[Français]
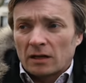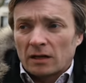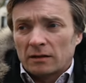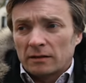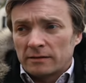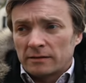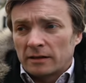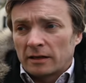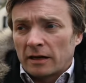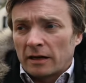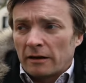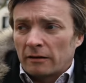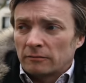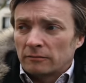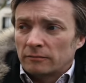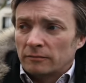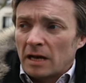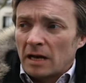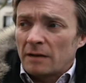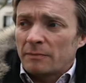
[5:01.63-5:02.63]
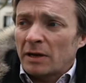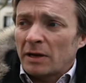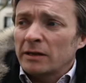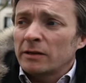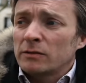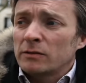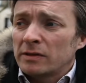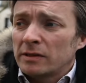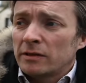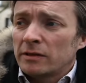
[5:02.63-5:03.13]
C'est clair. Mais après, il y
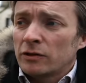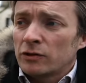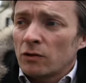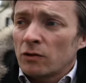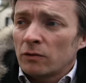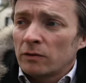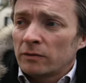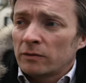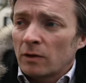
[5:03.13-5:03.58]
a aussi des gens,